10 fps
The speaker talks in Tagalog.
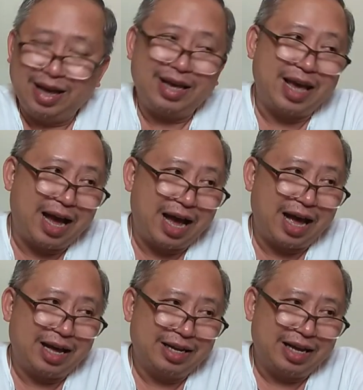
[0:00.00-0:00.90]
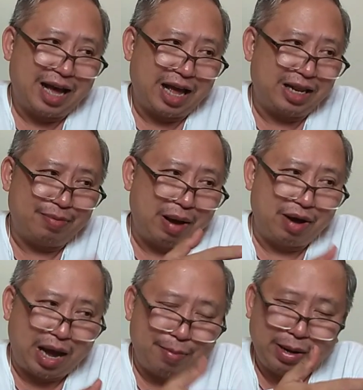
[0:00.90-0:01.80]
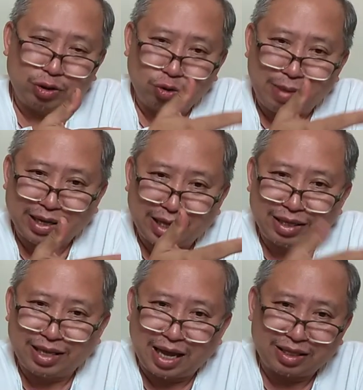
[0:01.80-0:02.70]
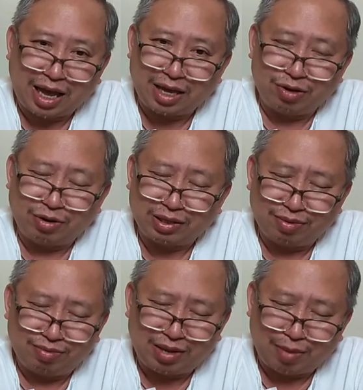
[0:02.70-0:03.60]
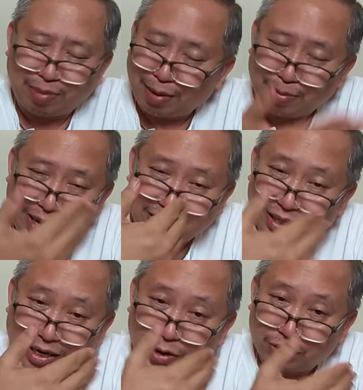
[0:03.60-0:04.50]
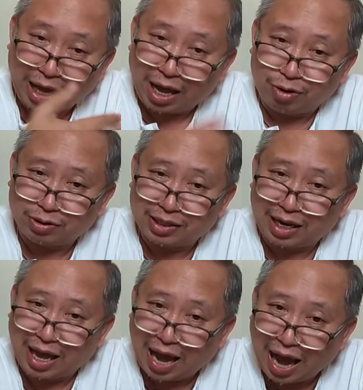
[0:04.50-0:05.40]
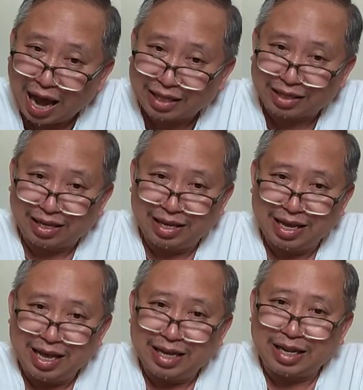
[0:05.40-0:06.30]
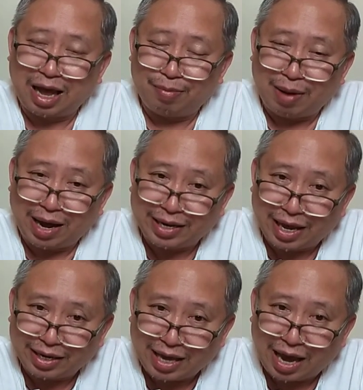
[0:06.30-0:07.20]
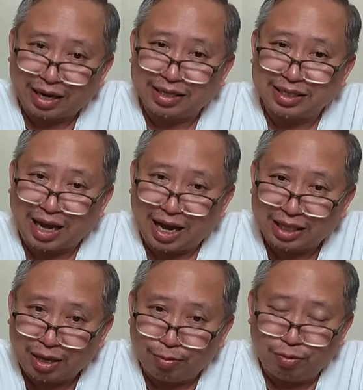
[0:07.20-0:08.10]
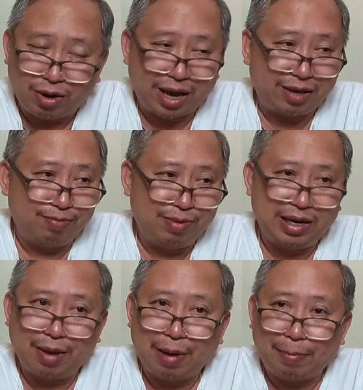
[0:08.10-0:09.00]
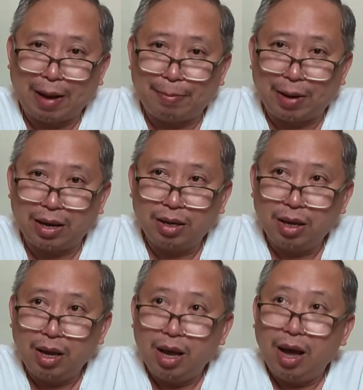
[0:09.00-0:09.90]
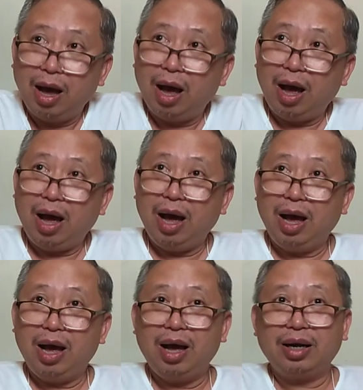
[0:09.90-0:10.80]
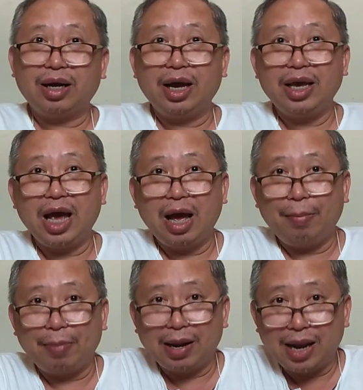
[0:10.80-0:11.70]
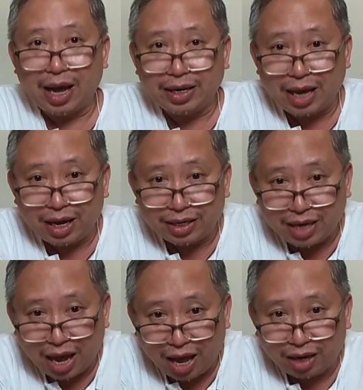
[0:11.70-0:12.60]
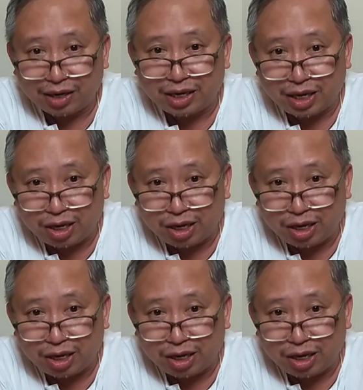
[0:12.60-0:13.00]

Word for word: Kaya nga, halimbawa habang tumatanda tayo at nagbabalik tanaw tayo sa lahat ng mga nangyari sa ating buhay, biglang mapapa, ah, kaya pala nangyari